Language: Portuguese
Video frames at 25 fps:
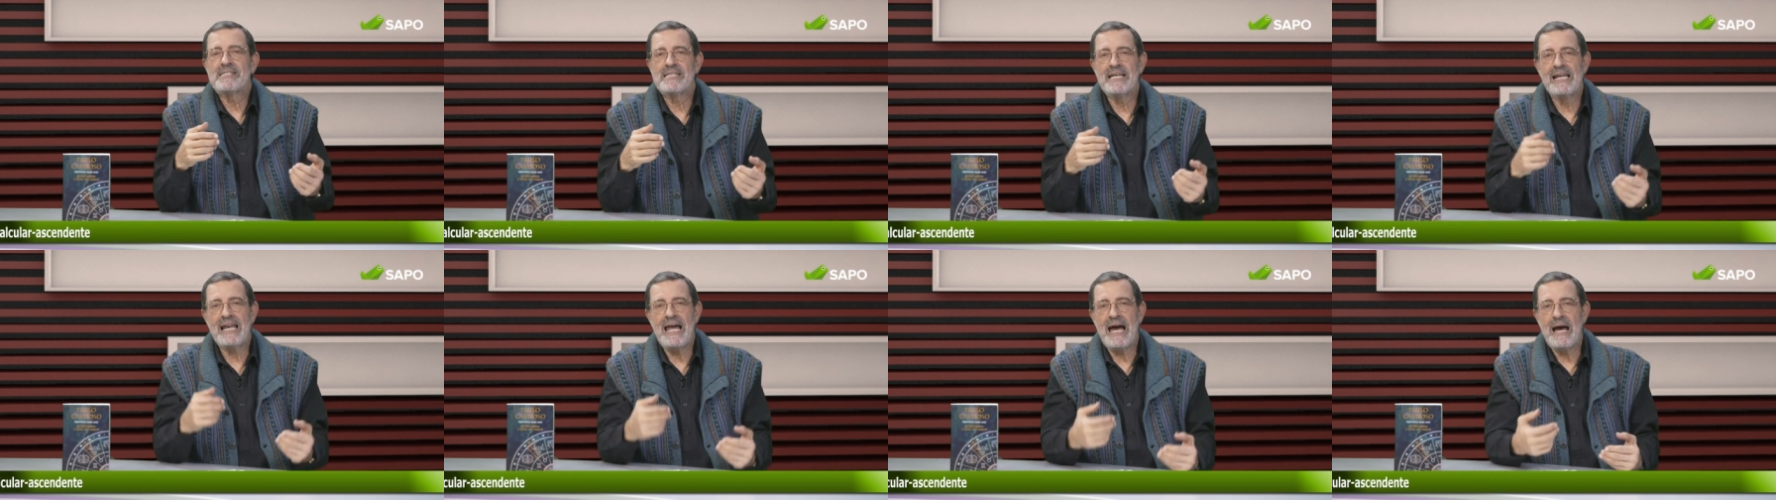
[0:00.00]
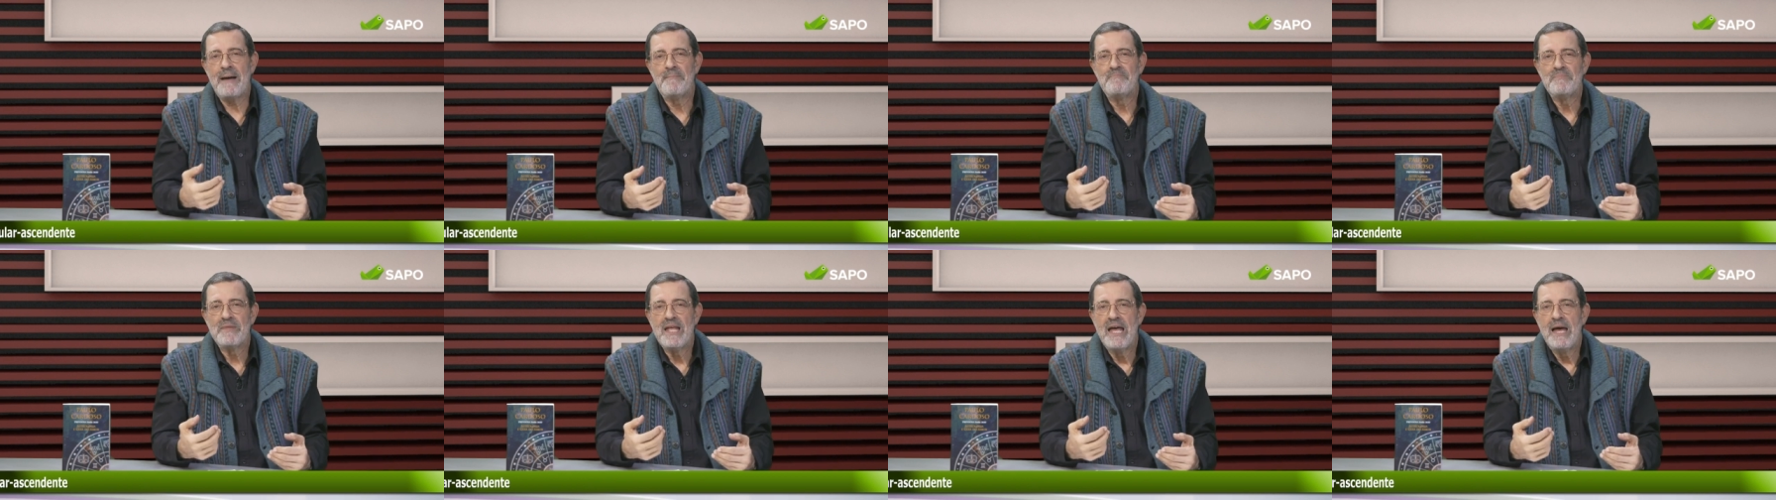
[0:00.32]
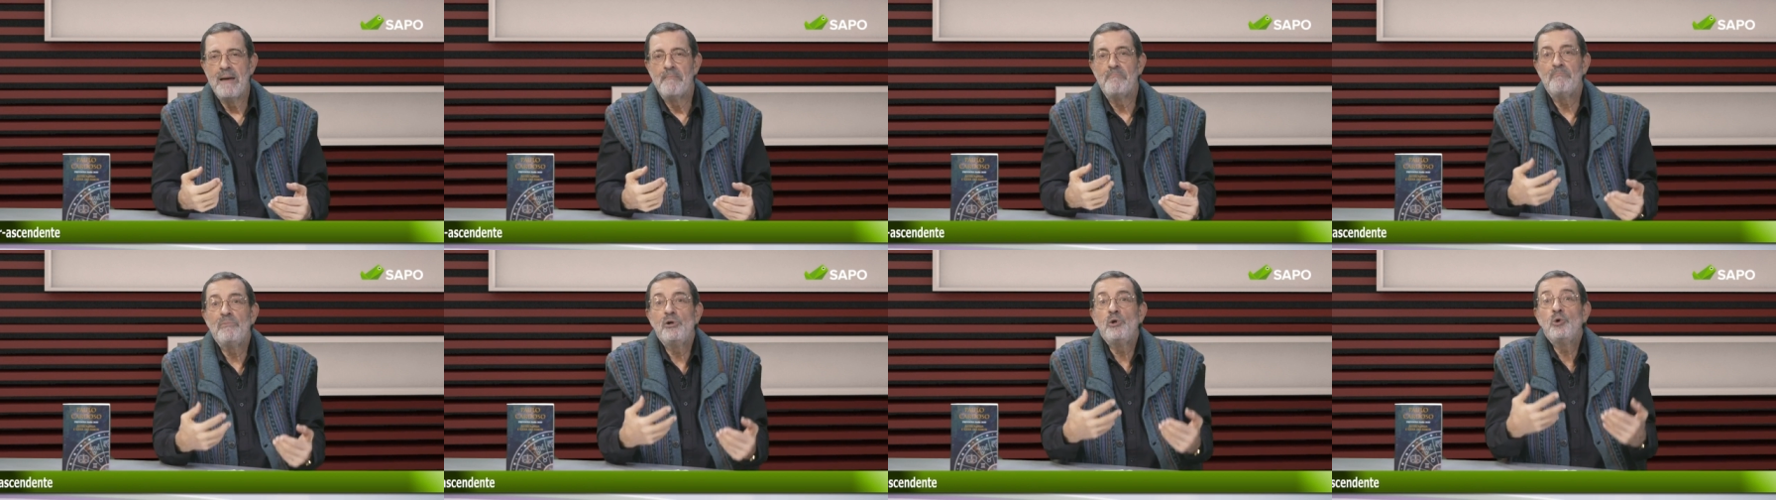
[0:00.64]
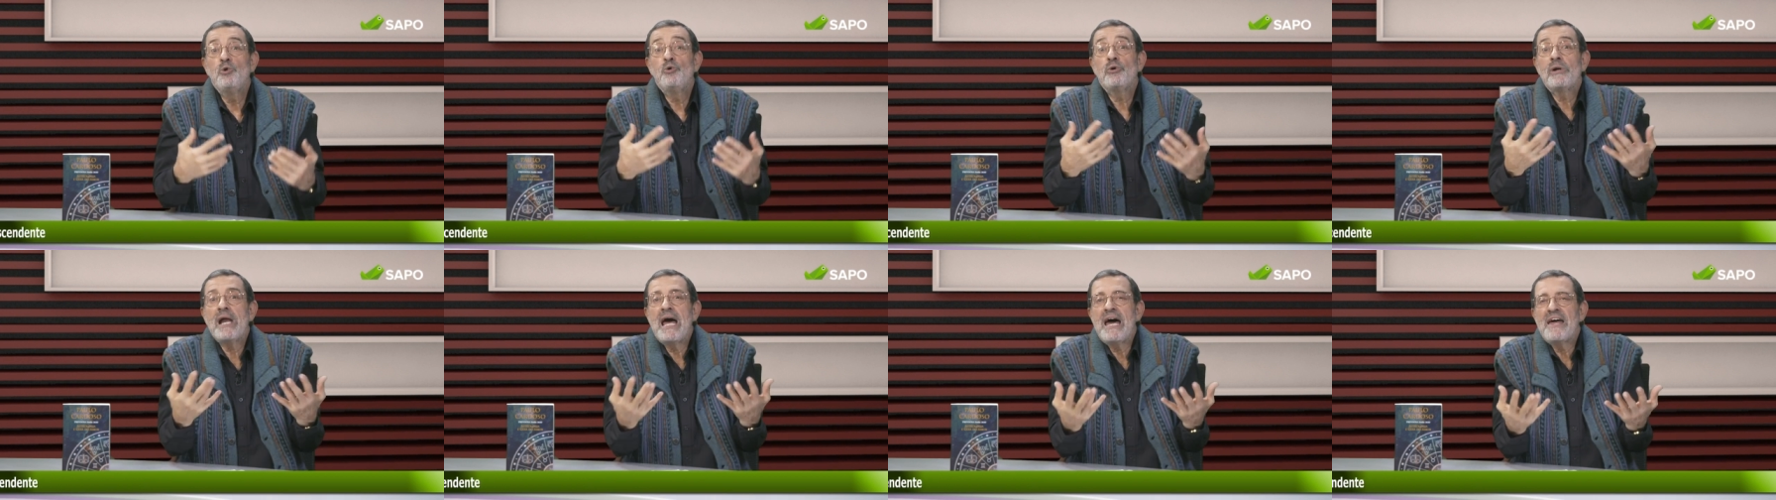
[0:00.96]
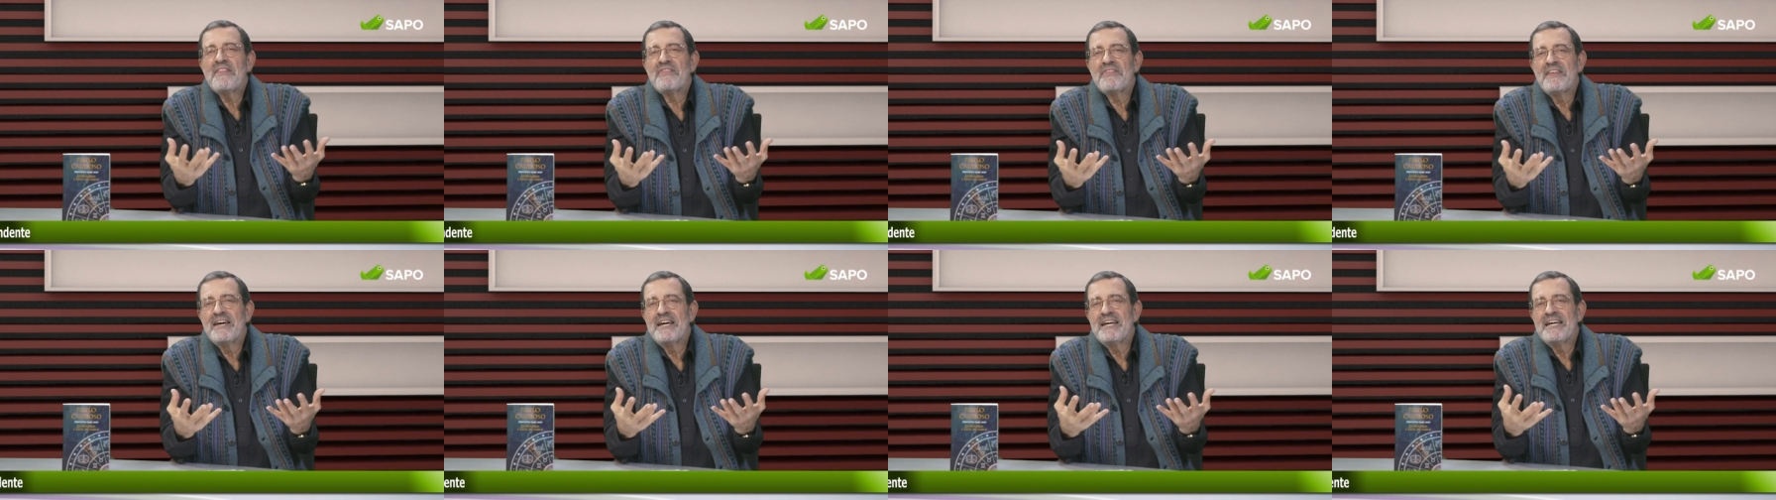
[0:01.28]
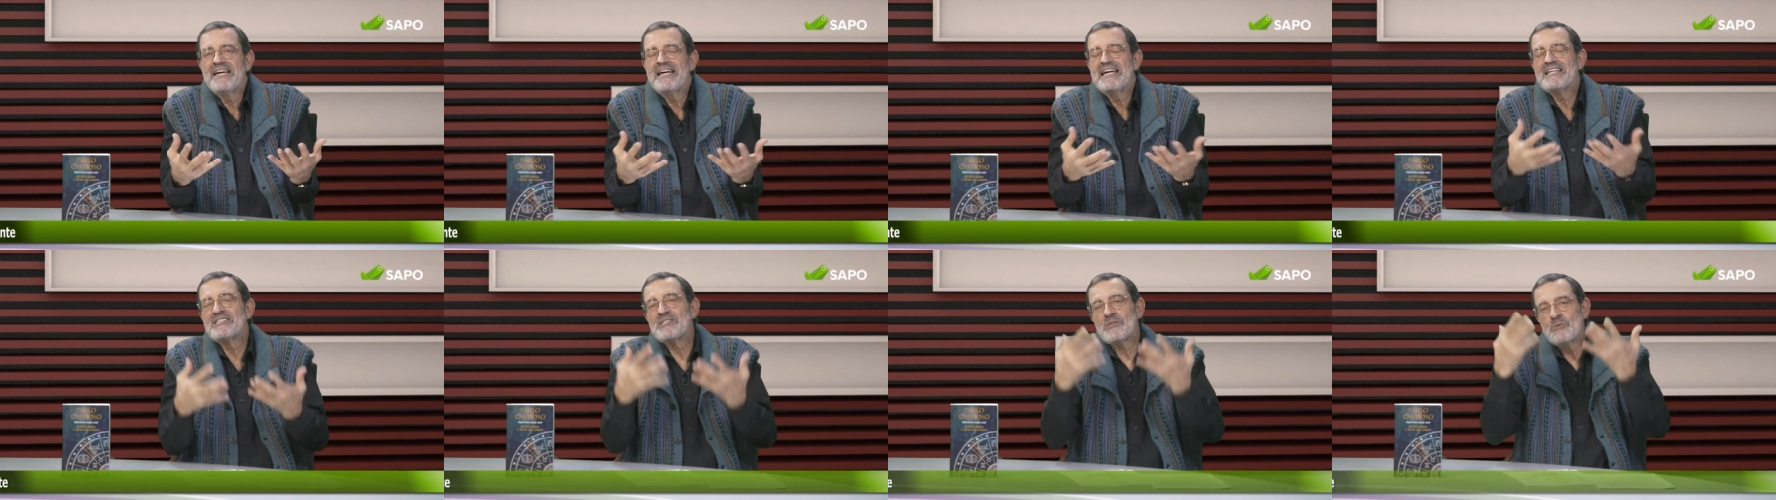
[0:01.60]
sei lá,
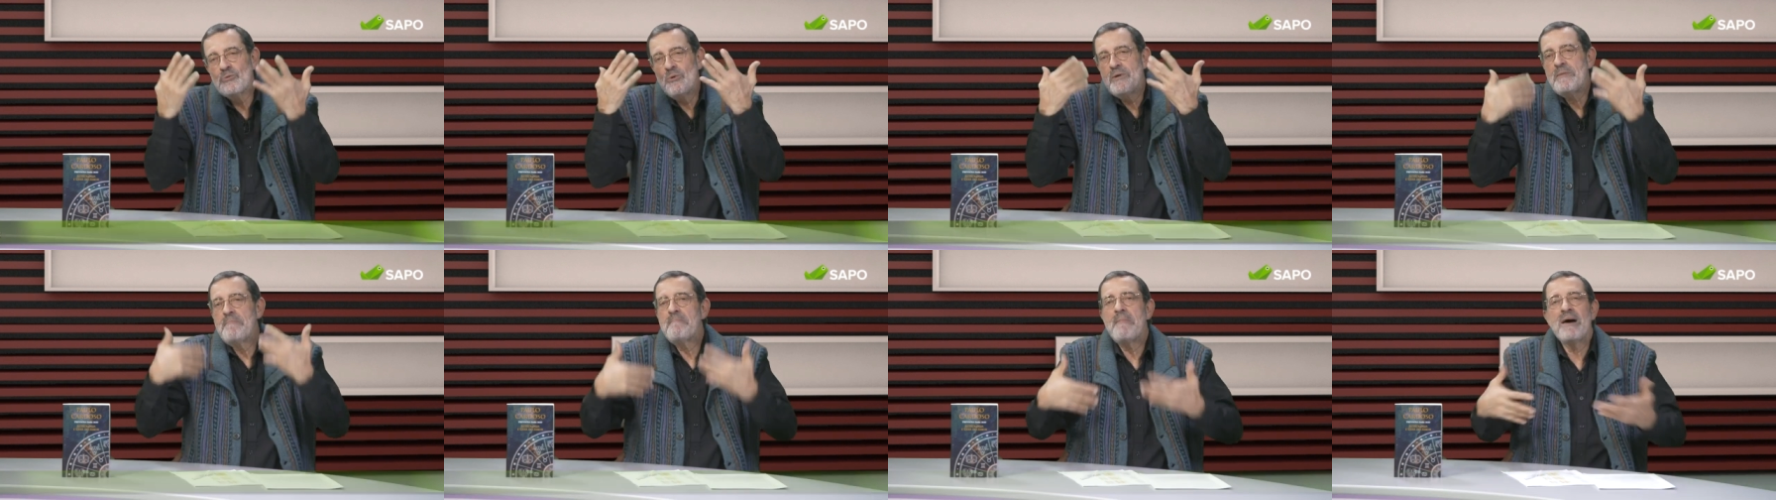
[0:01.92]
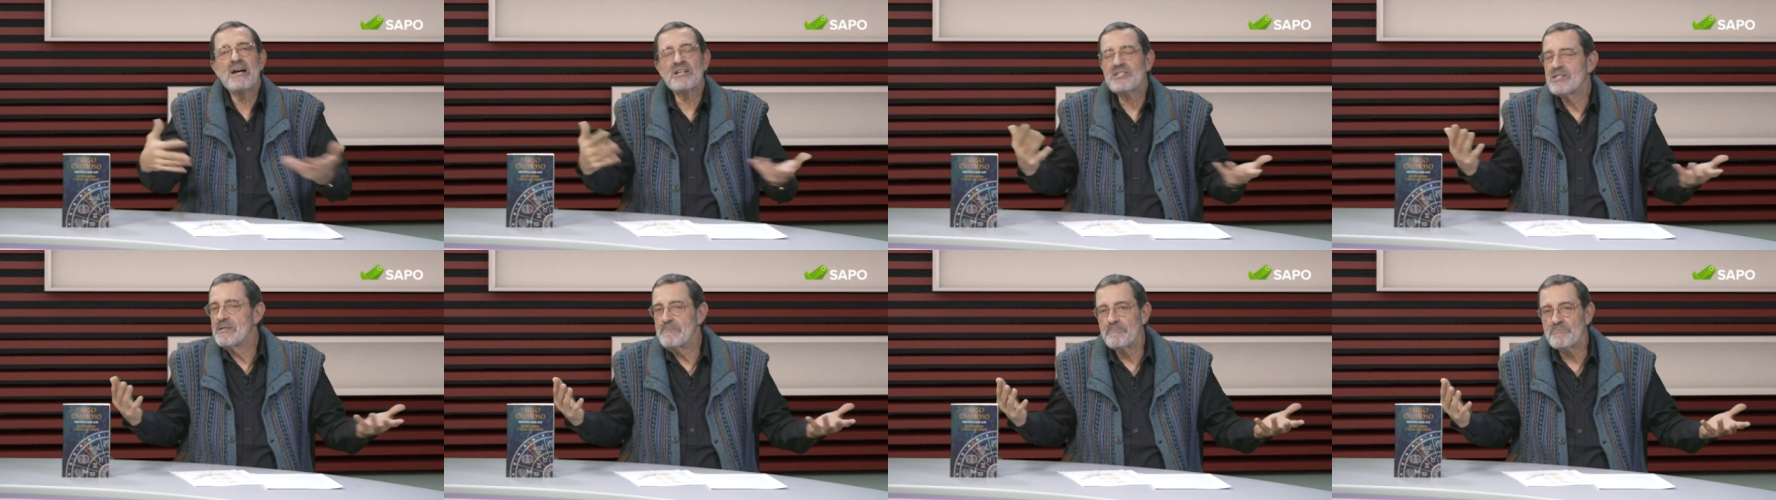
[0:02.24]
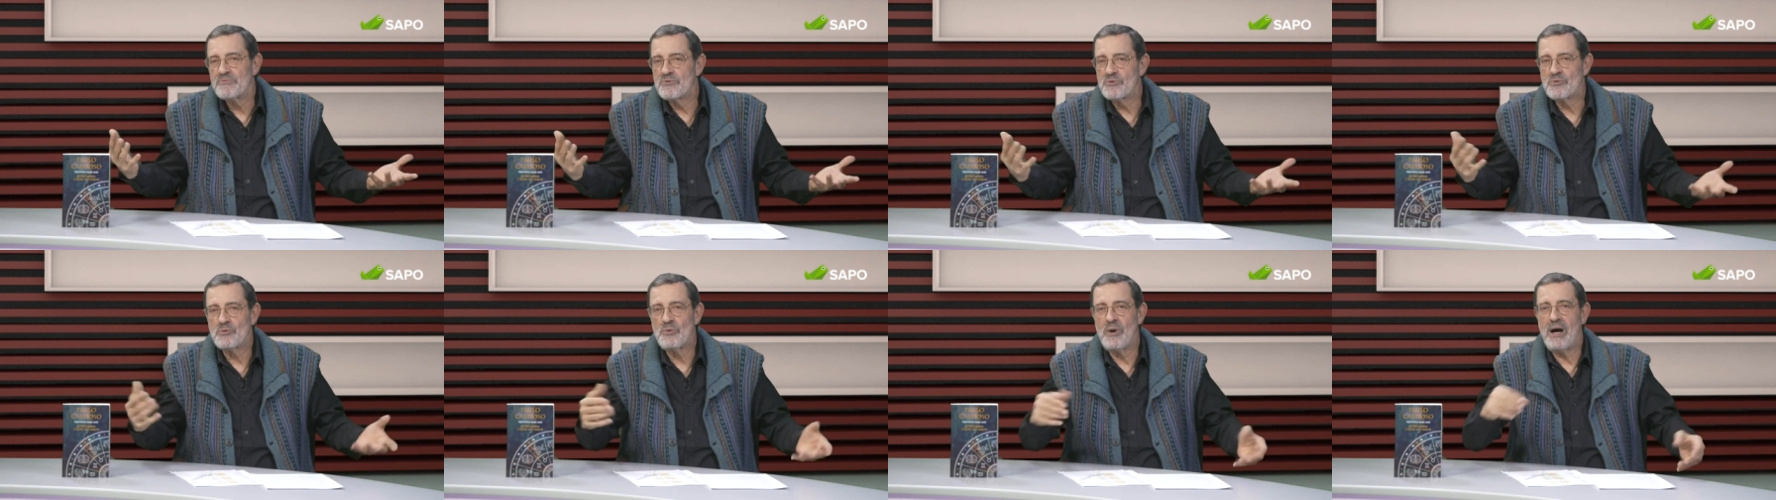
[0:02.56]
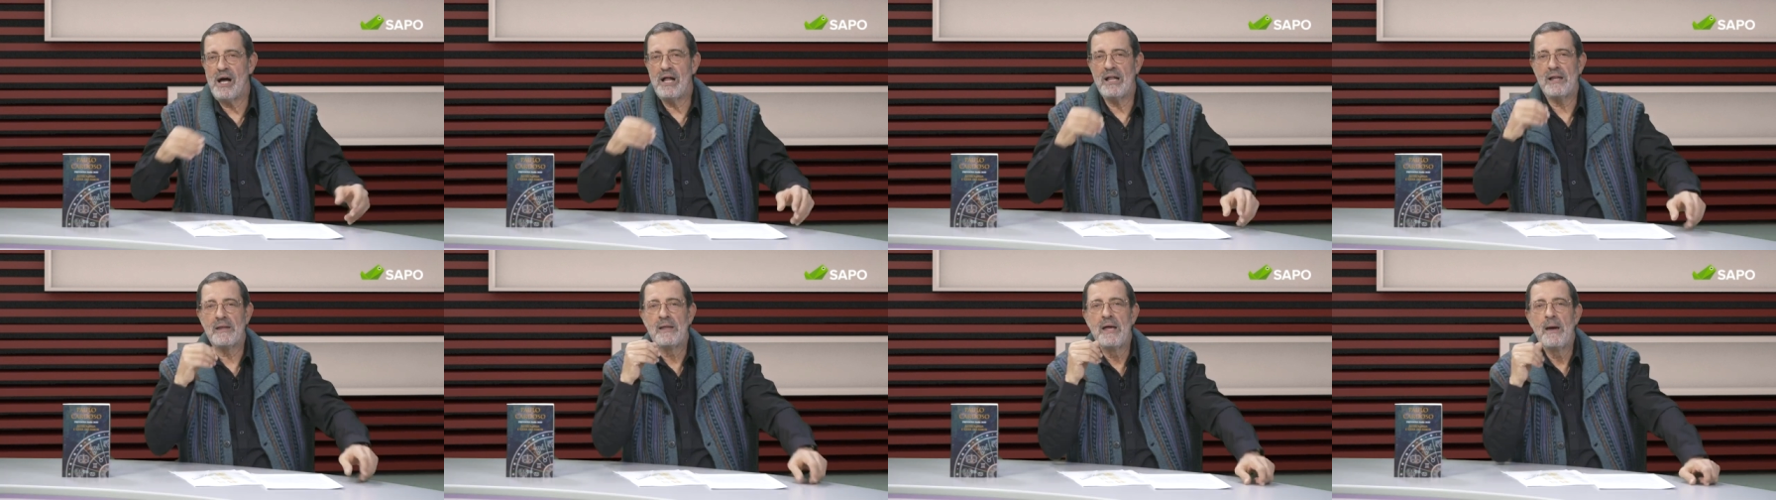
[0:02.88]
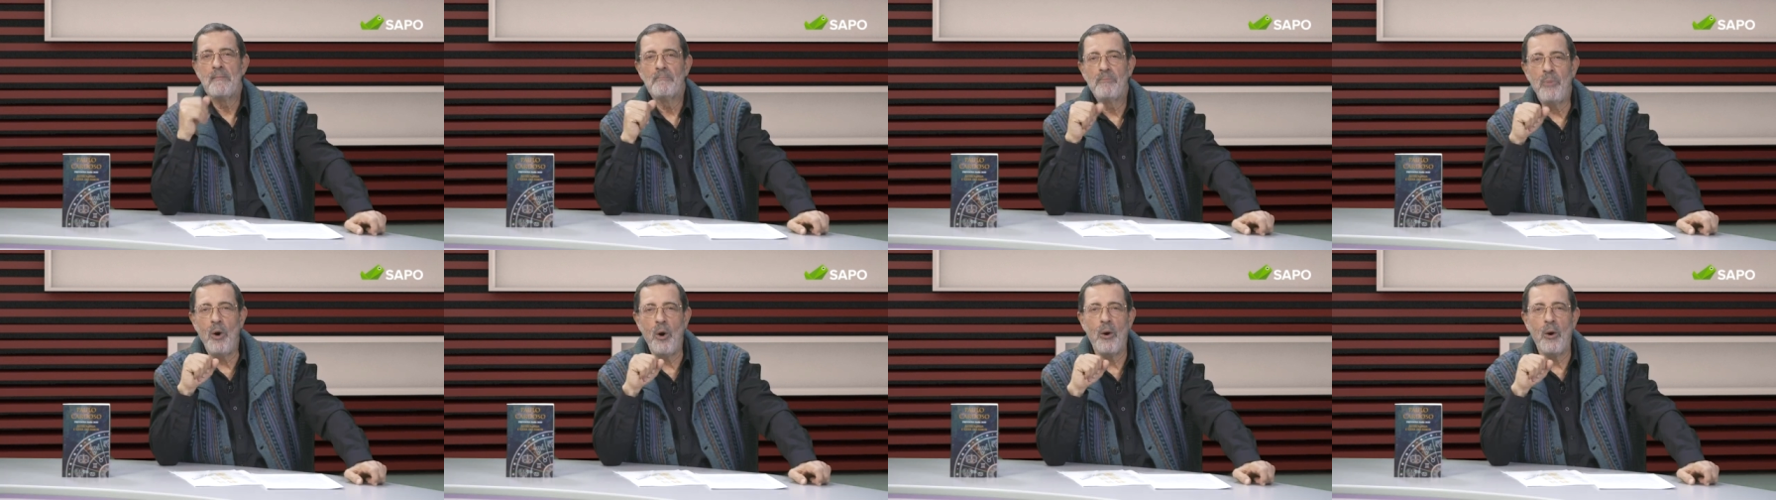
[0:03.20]
Melhorada a sua imagem pessoal.